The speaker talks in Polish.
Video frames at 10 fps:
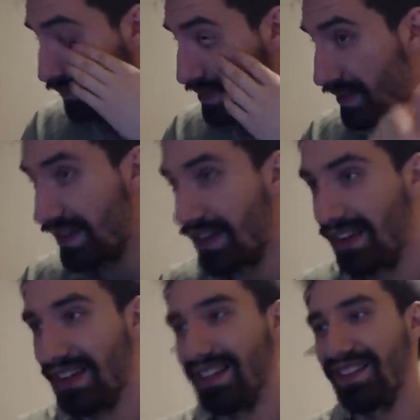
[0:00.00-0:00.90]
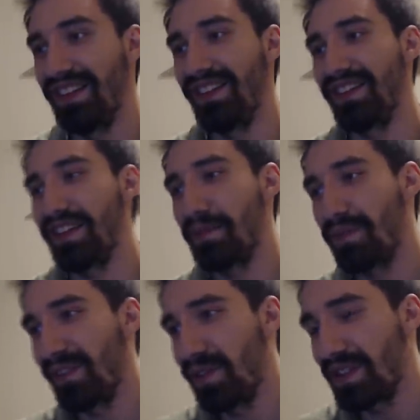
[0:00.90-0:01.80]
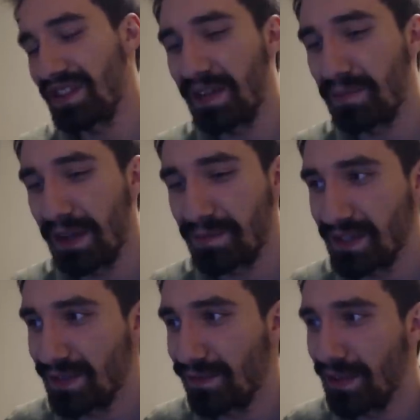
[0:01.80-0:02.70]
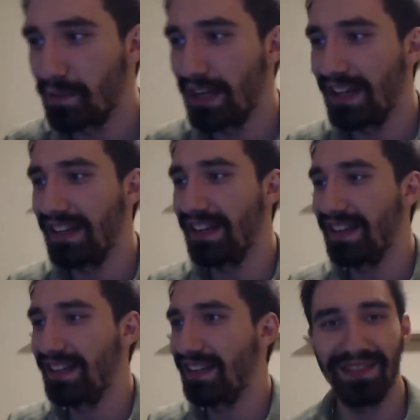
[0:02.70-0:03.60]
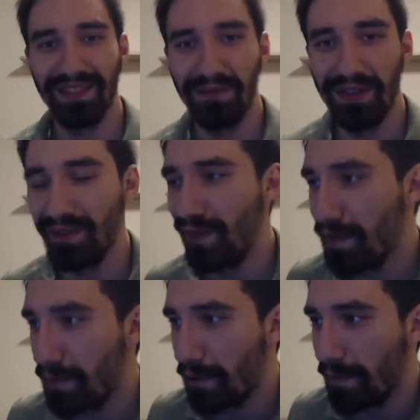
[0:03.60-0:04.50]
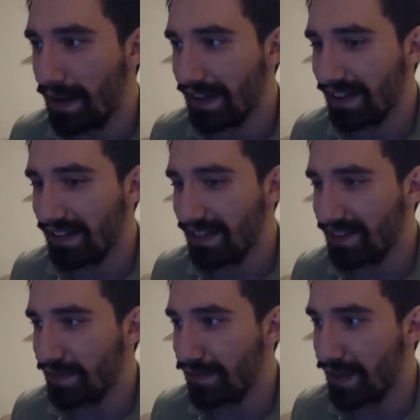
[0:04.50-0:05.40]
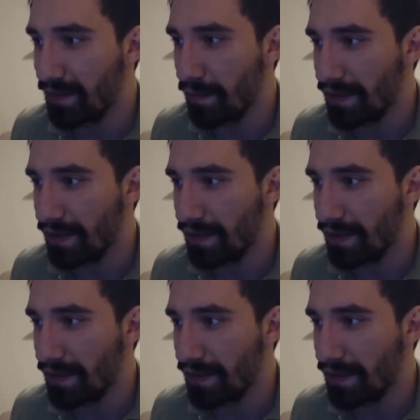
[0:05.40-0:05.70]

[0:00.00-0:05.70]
by się ten... Nie no, ja nie planuję się napieprzać w tym, ale to jest fejmem MMA, ja nie jestem fejmem.